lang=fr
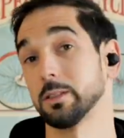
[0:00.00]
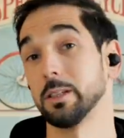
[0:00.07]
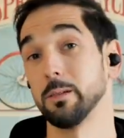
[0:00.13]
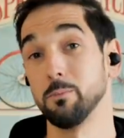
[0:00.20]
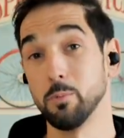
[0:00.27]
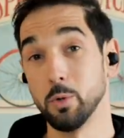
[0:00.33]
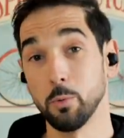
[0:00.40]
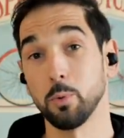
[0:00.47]

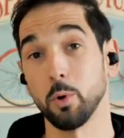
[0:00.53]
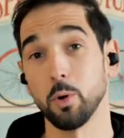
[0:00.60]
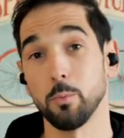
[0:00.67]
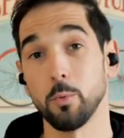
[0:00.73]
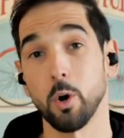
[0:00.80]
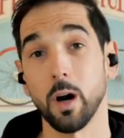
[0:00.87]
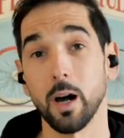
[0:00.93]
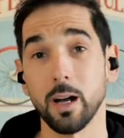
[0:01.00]
c'est mieux pour le
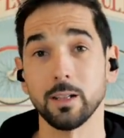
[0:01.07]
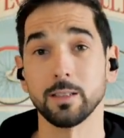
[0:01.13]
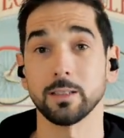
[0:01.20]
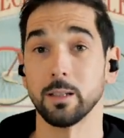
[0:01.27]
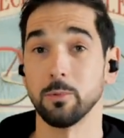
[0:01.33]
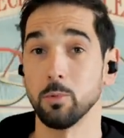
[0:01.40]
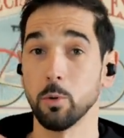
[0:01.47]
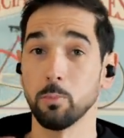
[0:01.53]
moral,
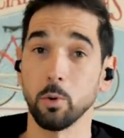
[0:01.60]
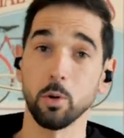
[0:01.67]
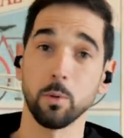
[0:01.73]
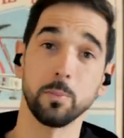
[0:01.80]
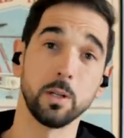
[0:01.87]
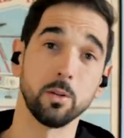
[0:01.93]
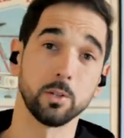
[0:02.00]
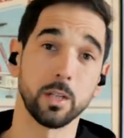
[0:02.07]
c'est mieux pour
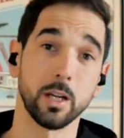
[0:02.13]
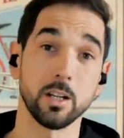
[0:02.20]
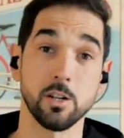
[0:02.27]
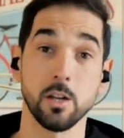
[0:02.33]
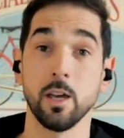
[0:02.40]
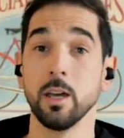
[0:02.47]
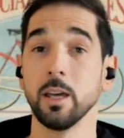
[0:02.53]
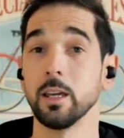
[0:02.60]
le pilotage